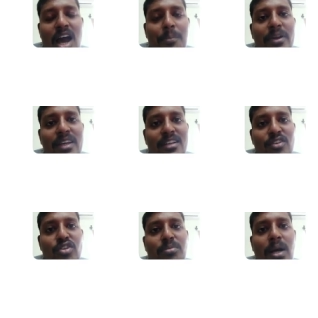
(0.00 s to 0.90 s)
அப்படிங்கிறத
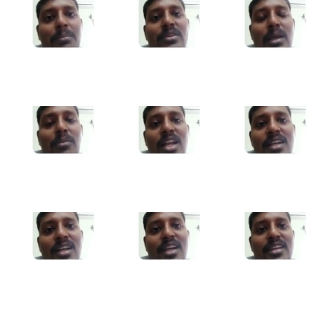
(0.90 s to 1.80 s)
வந்து பார்ப்போம்
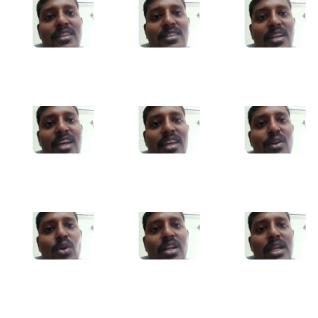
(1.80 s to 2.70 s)
தமிழ்நாட்டில் நான் இருந்தேன்னா
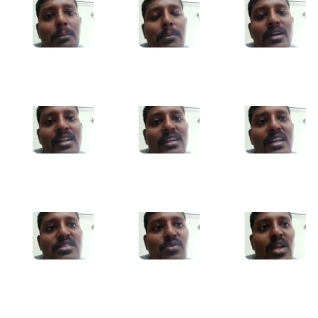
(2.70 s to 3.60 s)
என்னோட நம்பர்
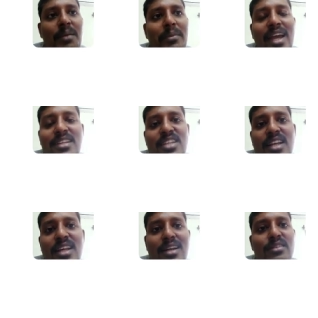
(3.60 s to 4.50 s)
டீட்டெயில்ஸ் ஃபுல்லாமே
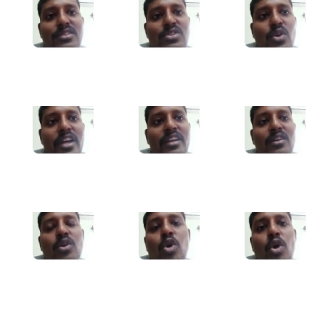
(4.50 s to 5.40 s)
ஹெச்எல்ஆரில் வந்து ஸ்டோர்
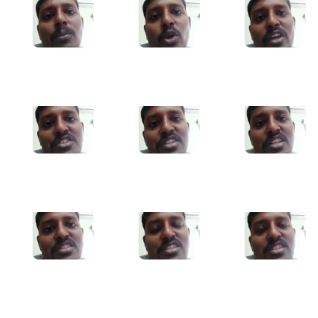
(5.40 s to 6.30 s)
ஆகிருக்கும் ஹோம் லொக்கேஷன்
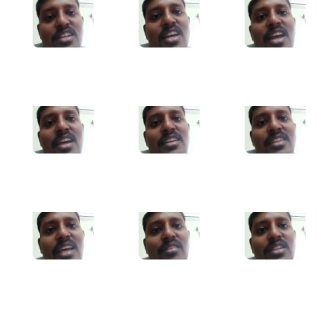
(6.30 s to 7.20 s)
ரிஜிஸ்டர்
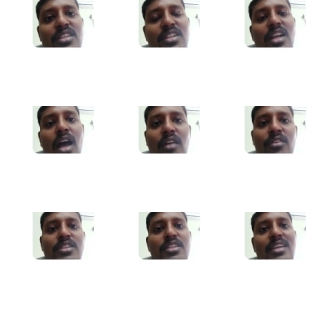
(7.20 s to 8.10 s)
இதே வந்துட்டு நான்
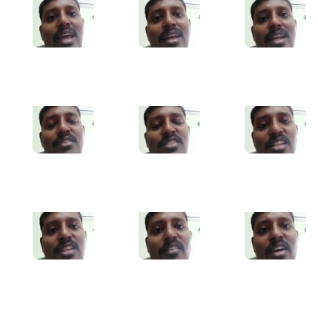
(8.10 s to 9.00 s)
வந்துட்டு கேரளாவை
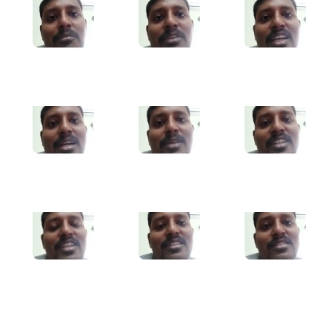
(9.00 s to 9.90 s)
சேர்ந்தவன் அப்படிங்கிற
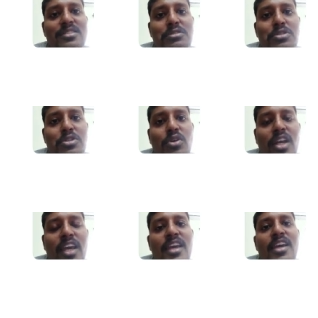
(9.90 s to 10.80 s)
மாதிரி இருந்துச்சுன்னு வச்சுக்கோங்களேன்